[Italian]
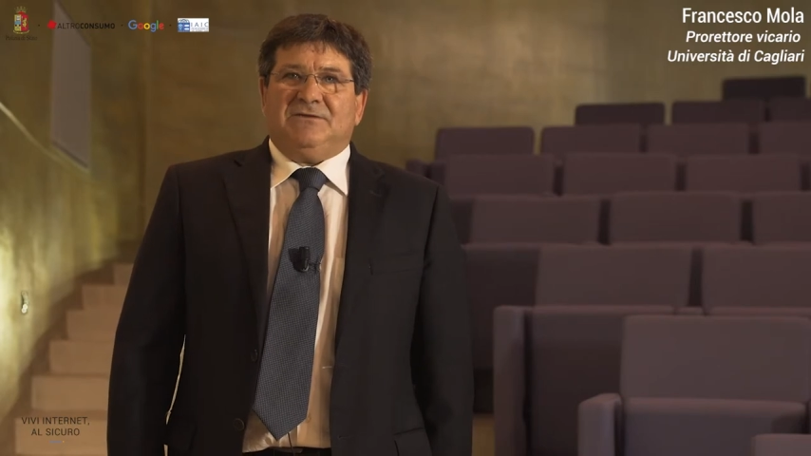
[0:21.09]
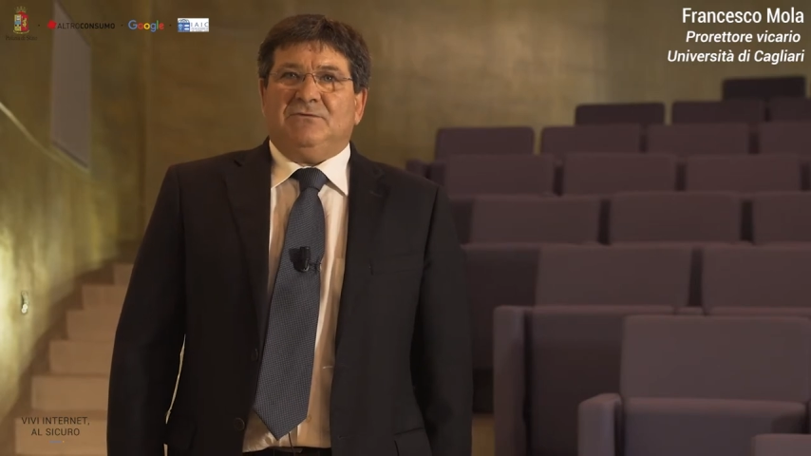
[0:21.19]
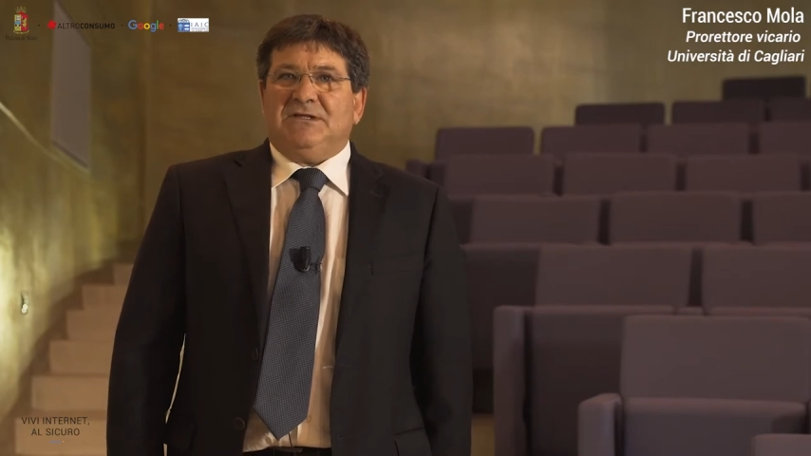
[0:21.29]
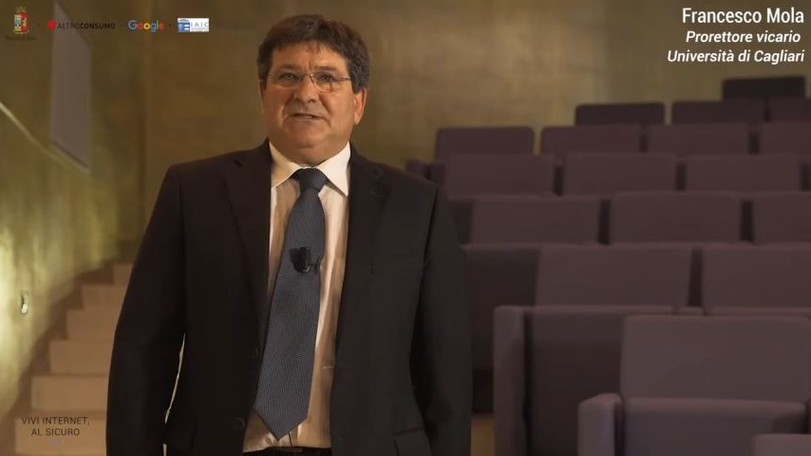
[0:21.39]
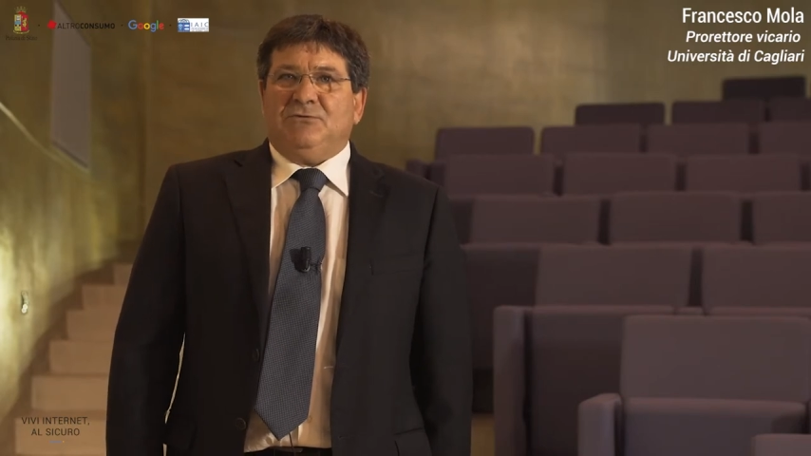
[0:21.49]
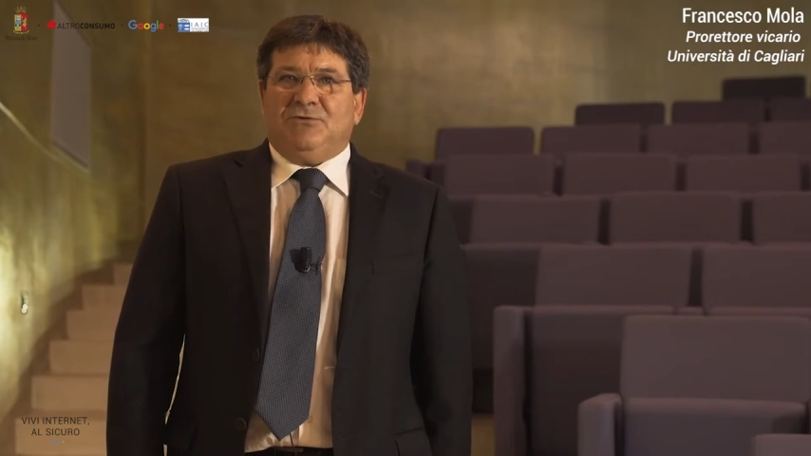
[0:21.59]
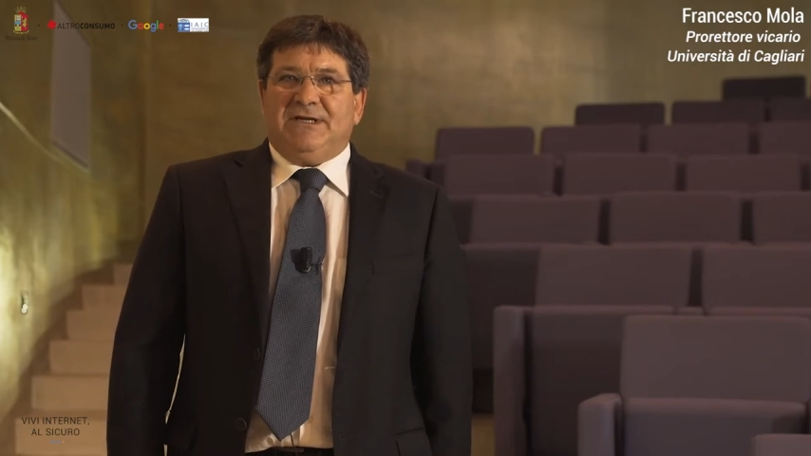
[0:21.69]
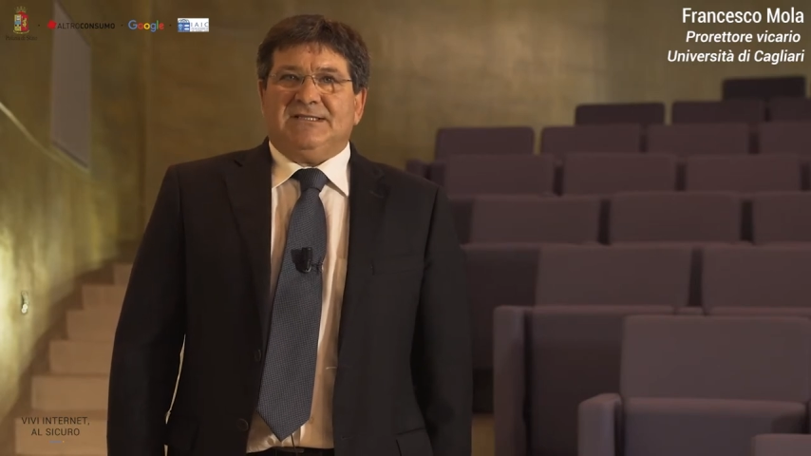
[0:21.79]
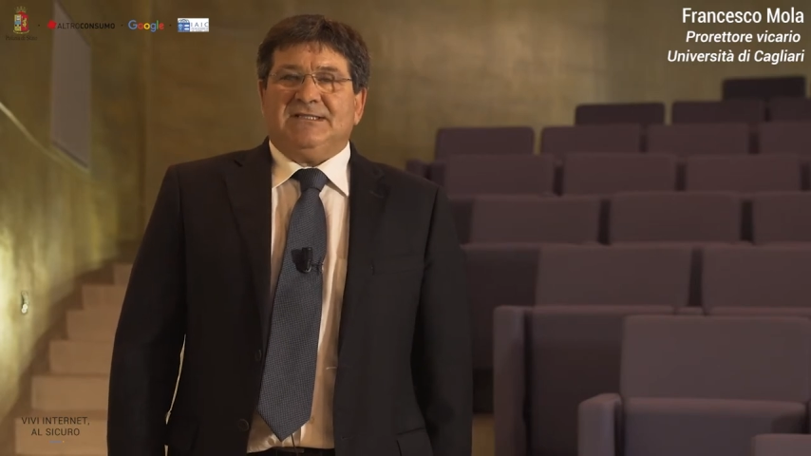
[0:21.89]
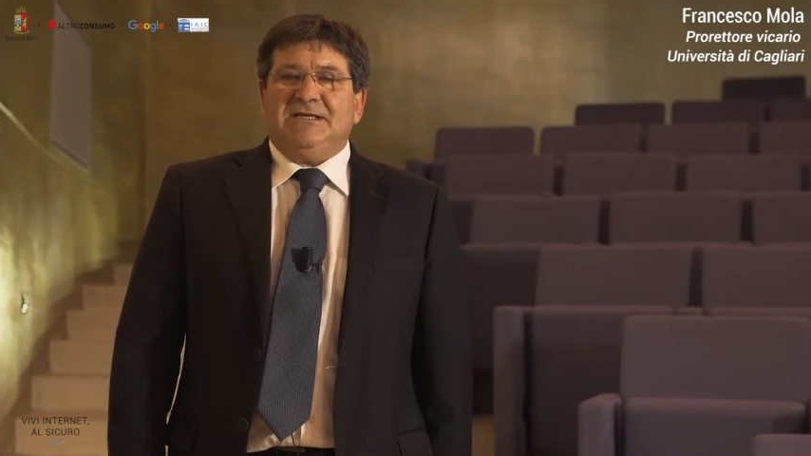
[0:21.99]
sulla
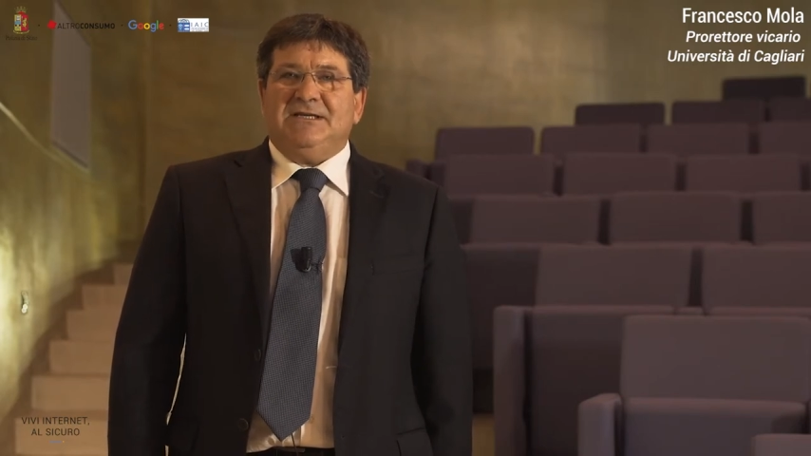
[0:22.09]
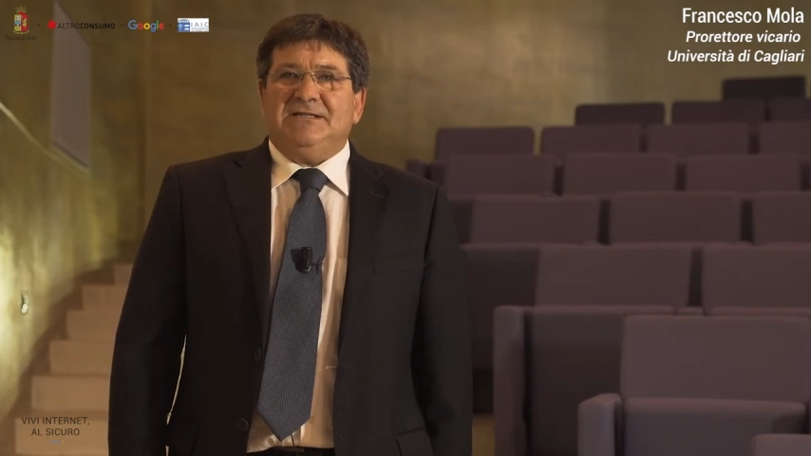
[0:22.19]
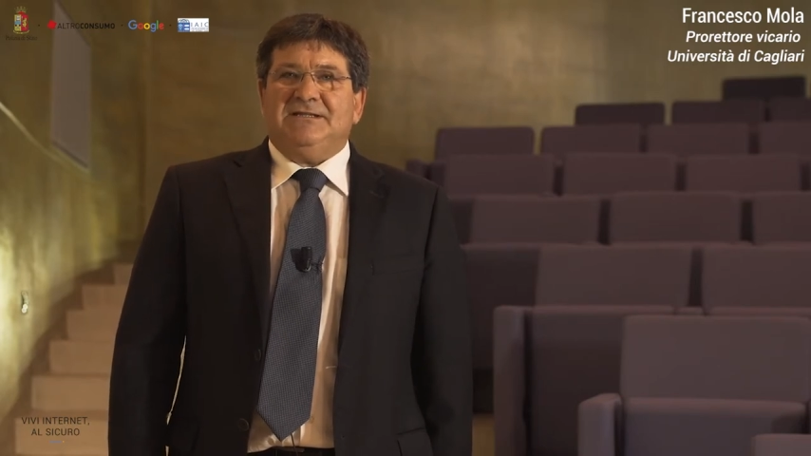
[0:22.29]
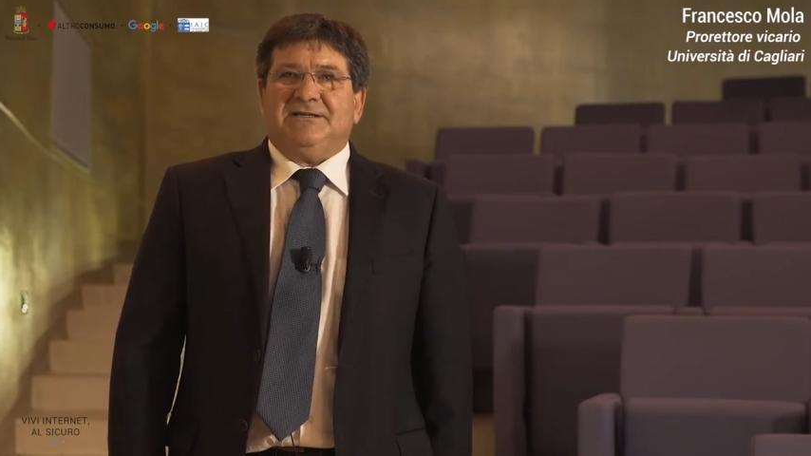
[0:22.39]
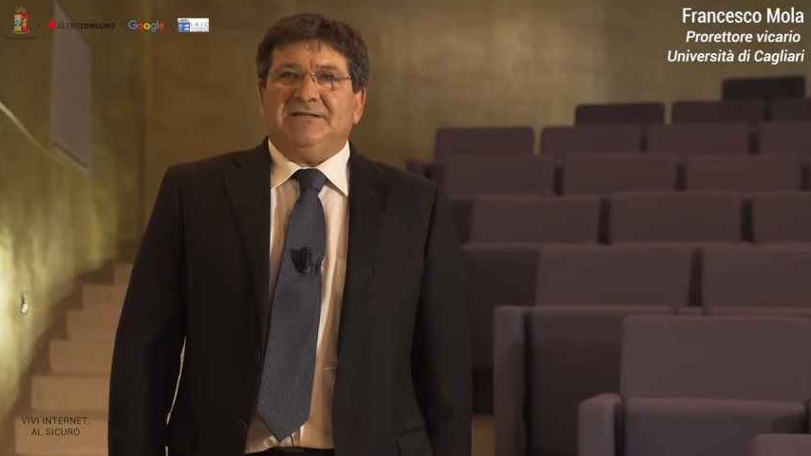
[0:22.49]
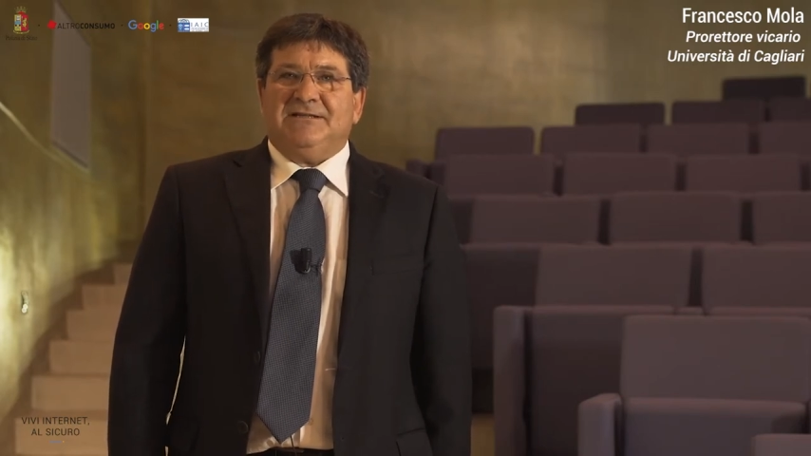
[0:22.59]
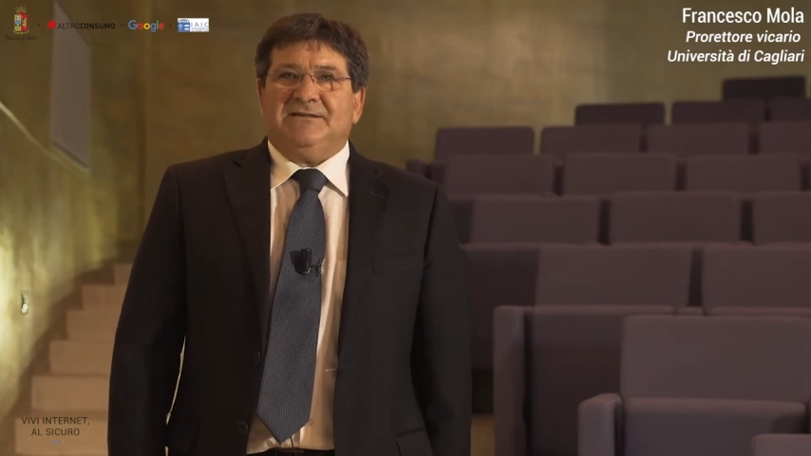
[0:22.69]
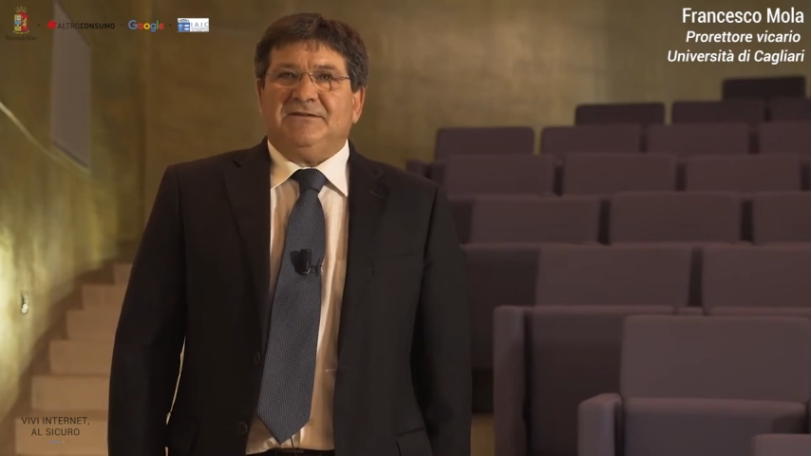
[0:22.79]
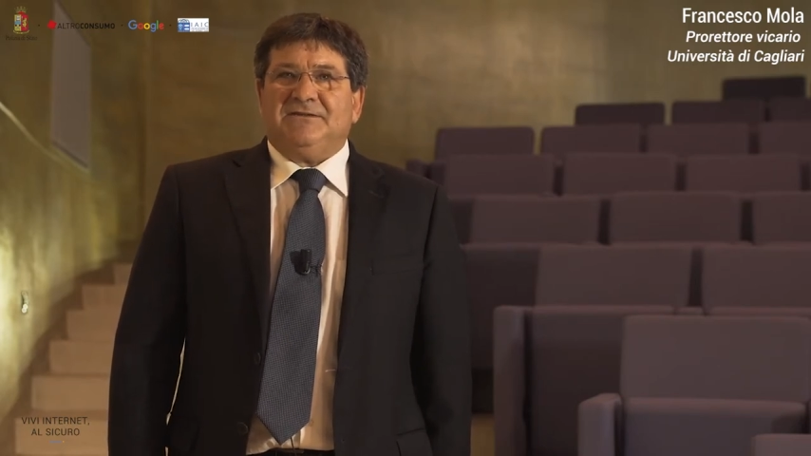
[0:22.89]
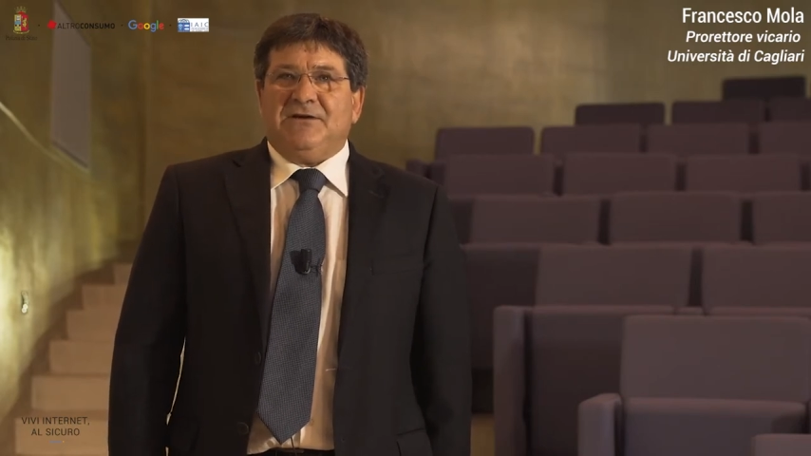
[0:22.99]
sicurezza in
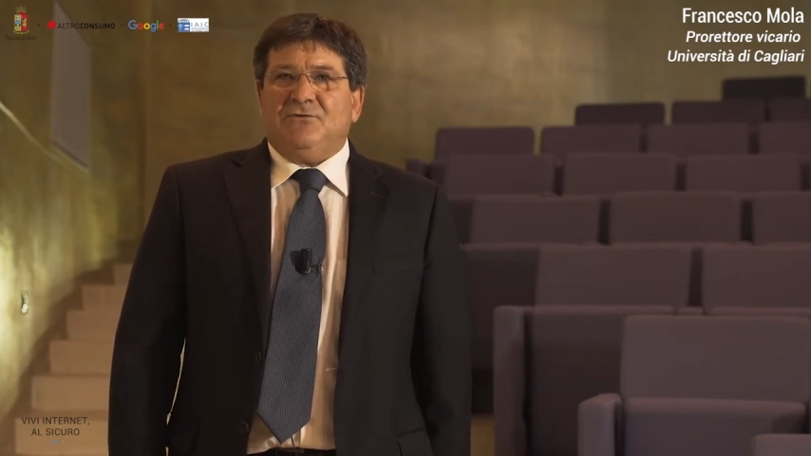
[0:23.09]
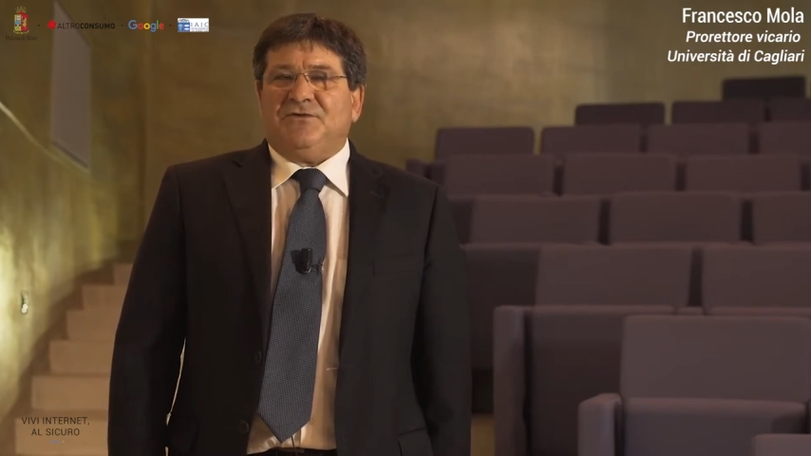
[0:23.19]
Internet stanno